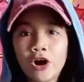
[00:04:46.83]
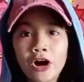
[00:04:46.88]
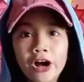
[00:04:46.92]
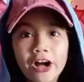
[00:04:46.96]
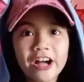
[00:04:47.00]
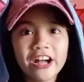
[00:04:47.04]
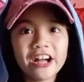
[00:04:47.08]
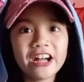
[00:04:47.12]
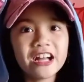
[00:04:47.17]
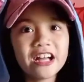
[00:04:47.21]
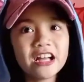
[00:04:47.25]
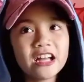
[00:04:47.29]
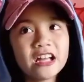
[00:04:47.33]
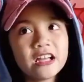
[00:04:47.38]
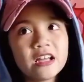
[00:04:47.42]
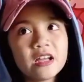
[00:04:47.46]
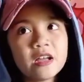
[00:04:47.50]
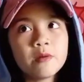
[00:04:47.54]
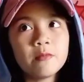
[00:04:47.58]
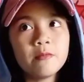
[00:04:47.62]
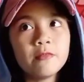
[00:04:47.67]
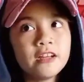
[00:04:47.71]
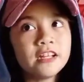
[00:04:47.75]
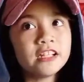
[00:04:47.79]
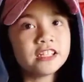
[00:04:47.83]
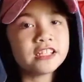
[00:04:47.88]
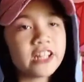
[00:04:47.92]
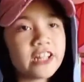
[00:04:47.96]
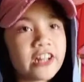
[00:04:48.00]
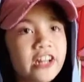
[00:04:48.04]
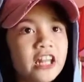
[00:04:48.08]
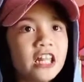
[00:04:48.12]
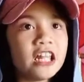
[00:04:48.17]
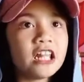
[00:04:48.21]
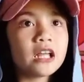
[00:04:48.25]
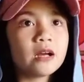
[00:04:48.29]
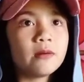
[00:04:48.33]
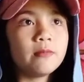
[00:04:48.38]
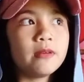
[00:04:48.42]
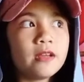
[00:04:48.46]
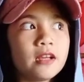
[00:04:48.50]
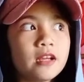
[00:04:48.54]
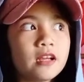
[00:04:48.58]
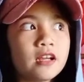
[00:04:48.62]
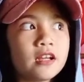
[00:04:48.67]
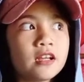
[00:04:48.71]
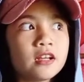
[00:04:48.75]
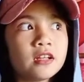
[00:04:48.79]
ha. May sarili kami
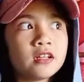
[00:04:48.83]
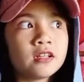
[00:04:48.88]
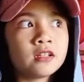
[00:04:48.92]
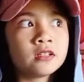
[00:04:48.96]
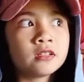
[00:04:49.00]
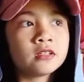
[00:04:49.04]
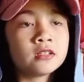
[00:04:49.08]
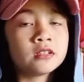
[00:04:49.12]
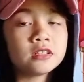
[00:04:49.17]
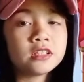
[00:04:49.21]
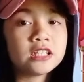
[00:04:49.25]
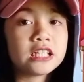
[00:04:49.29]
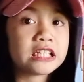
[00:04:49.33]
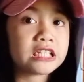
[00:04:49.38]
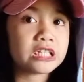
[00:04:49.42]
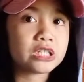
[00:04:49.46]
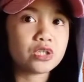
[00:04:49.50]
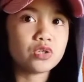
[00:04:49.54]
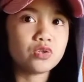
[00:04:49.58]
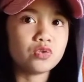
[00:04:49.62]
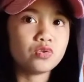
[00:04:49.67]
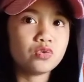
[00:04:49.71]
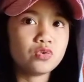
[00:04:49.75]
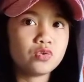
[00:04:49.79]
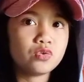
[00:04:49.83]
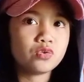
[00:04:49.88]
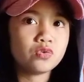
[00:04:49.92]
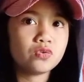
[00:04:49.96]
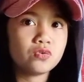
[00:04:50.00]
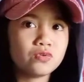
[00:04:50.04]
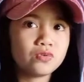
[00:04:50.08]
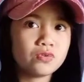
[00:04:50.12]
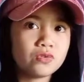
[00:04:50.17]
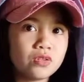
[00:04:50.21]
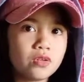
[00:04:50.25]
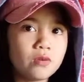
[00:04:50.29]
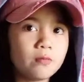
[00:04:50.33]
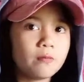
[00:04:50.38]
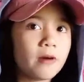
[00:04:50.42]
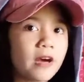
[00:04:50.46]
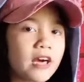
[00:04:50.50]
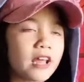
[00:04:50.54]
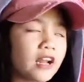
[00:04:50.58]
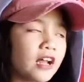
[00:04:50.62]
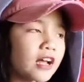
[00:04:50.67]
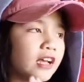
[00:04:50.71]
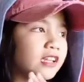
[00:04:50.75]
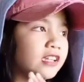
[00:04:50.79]
tissue. Yung ba,
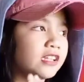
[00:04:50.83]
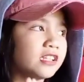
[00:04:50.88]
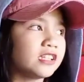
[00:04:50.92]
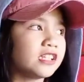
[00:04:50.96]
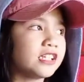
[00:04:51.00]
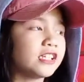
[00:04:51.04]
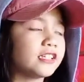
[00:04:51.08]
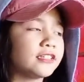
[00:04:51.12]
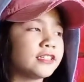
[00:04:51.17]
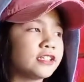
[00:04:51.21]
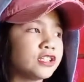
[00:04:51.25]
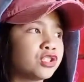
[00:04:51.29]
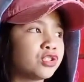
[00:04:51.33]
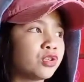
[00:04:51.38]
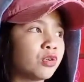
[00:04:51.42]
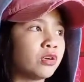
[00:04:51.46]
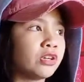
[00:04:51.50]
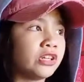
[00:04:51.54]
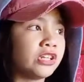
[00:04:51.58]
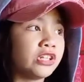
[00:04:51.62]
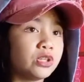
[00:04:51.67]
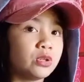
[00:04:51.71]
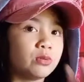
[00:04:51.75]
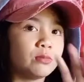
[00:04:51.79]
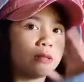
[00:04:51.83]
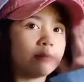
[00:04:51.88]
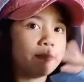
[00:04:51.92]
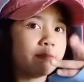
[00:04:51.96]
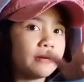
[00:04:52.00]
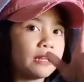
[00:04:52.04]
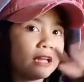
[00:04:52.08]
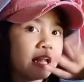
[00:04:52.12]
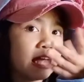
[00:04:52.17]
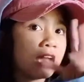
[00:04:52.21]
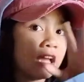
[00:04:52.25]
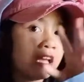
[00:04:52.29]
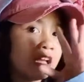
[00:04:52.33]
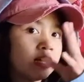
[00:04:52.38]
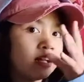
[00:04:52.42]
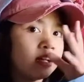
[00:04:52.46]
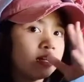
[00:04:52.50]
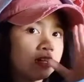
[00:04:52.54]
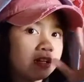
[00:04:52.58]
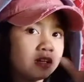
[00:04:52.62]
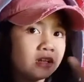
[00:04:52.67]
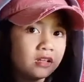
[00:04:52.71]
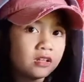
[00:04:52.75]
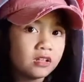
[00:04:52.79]
ay hindi tissue. Inumin pala.
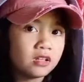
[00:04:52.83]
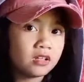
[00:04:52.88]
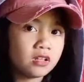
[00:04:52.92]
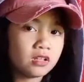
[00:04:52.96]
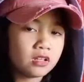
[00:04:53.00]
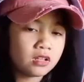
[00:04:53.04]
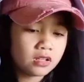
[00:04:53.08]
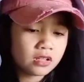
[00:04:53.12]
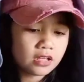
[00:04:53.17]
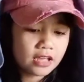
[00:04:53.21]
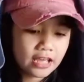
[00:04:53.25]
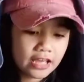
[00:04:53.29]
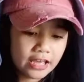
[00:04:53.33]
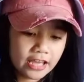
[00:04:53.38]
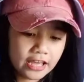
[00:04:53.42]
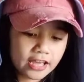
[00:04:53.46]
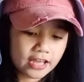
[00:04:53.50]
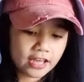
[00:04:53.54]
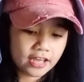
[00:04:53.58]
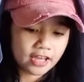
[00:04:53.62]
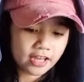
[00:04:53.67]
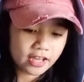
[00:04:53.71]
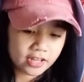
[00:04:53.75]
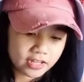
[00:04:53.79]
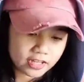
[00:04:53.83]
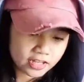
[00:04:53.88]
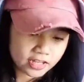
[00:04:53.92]
And,